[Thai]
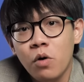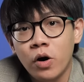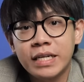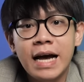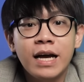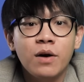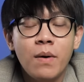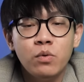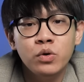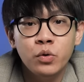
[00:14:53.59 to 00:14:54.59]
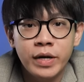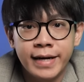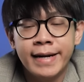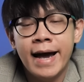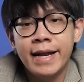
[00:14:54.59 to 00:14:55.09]
บอกได้เข้ามาพูดคุย
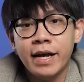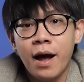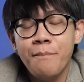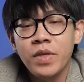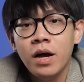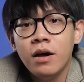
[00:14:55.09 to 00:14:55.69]
กันได้นะครับ